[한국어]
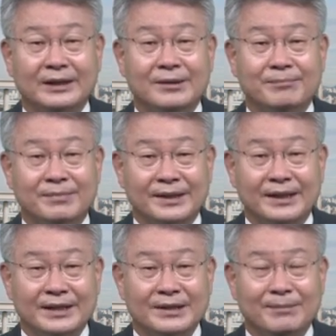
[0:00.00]

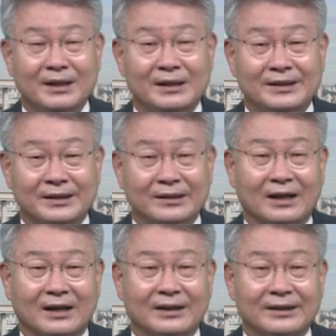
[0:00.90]
미래의 희망을
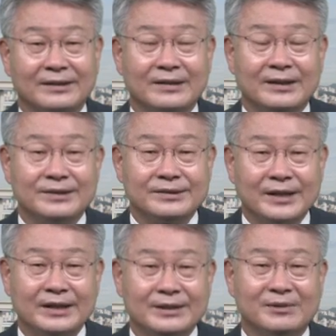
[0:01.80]
열어나가는
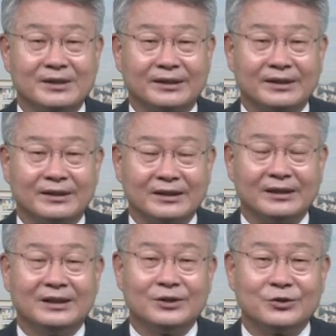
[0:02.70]
새 힘을
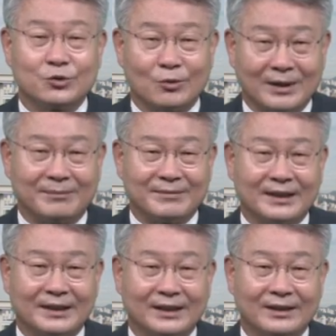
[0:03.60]
얻기를
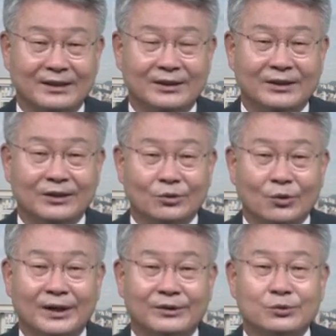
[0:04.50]
소망합니다.
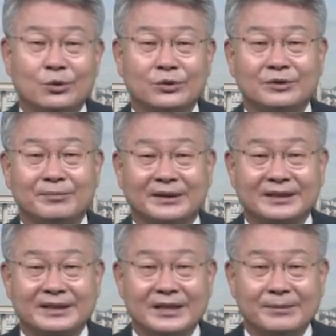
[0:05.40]
또한 조옥성
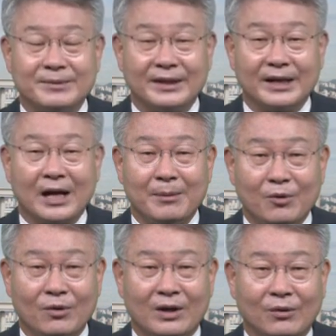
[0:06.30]
박사 TV의
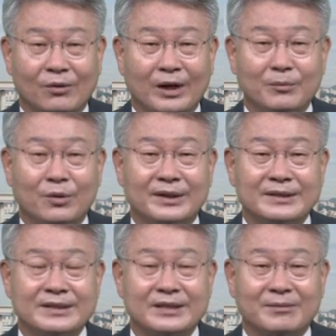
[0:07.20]
화목하고 행복한
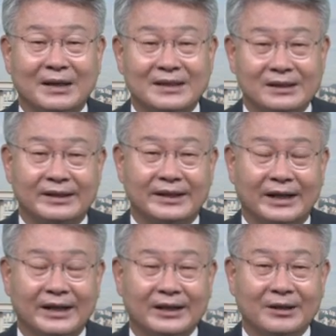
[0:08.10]
세상
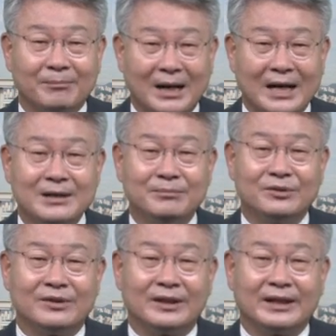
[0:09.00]
만들기에 많은
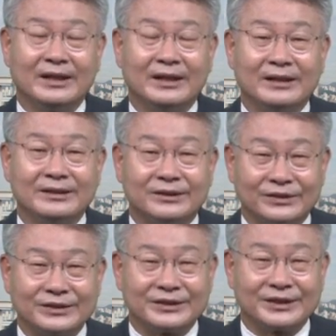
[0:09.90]
분들의
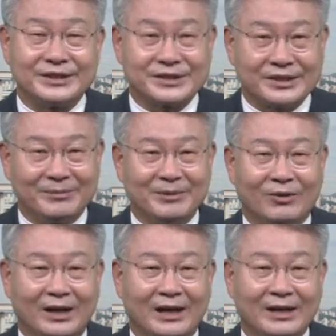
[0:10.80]
적극적인
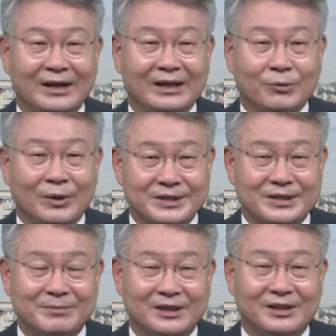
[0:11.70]
참여와
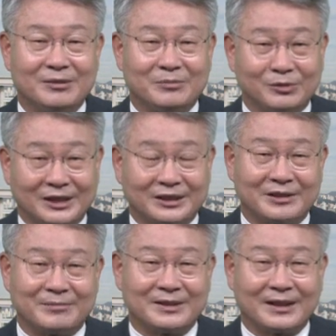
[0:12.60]
관심을
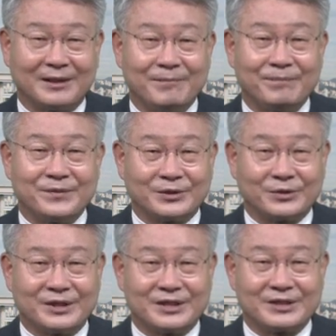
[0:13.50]
부탁드립니다.
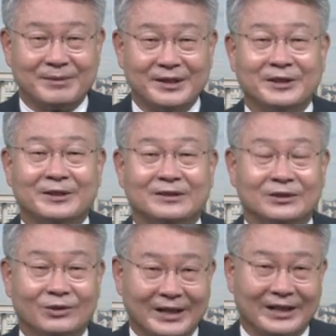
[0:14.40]
저도 열심히
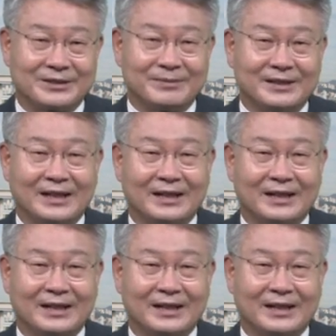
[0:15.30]
응원하겠습니다.